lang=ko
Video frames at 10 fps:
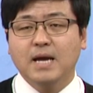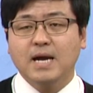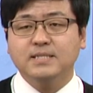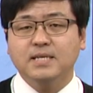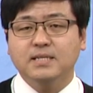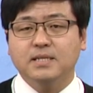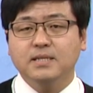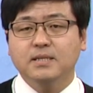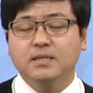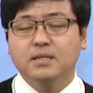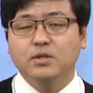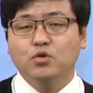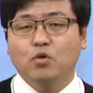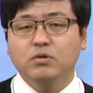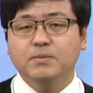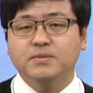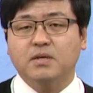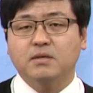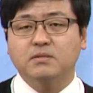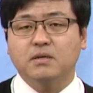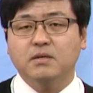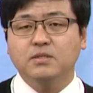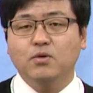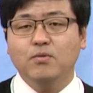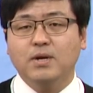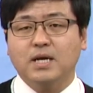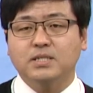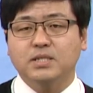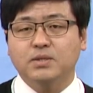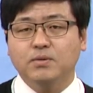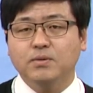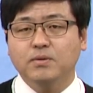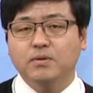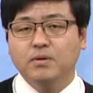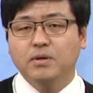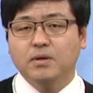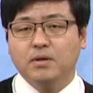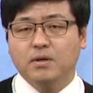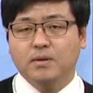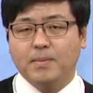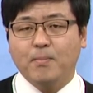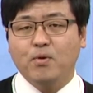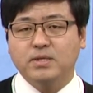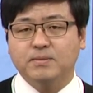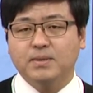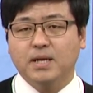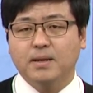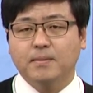학생들은 독립선언서를 서울 각지로 어, 배포했습니다.